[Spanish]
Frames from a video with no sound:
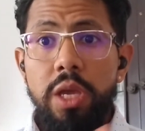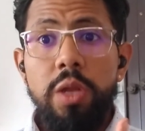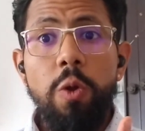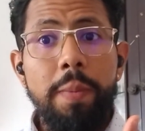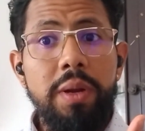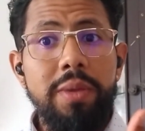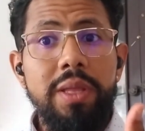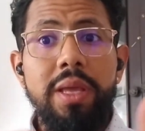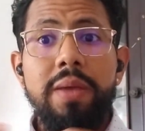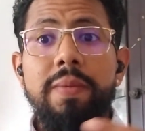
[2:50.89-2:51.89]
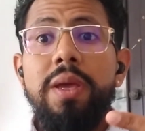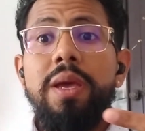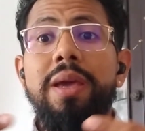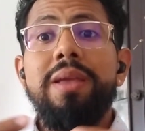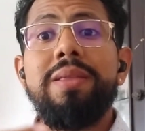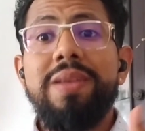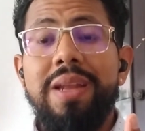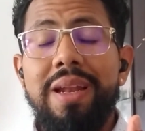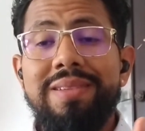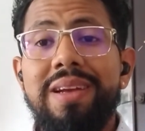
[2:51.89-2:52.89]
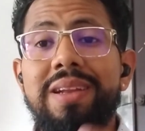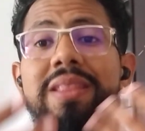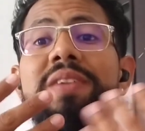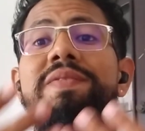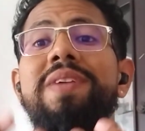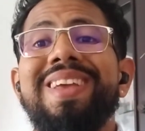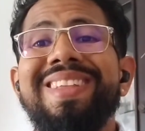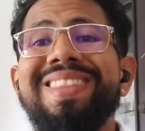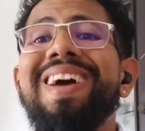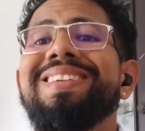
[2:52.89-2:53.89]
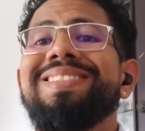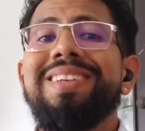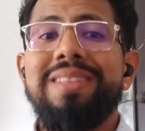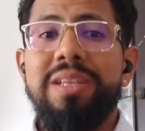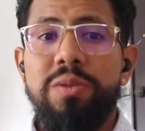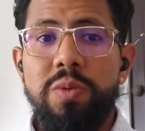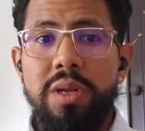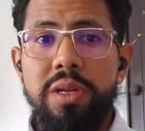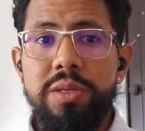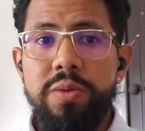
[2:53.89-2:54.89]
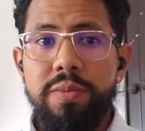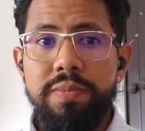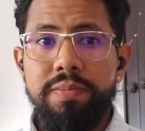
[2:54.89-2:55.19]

y nos permite entrelazar diferentes asignaturas. Listo.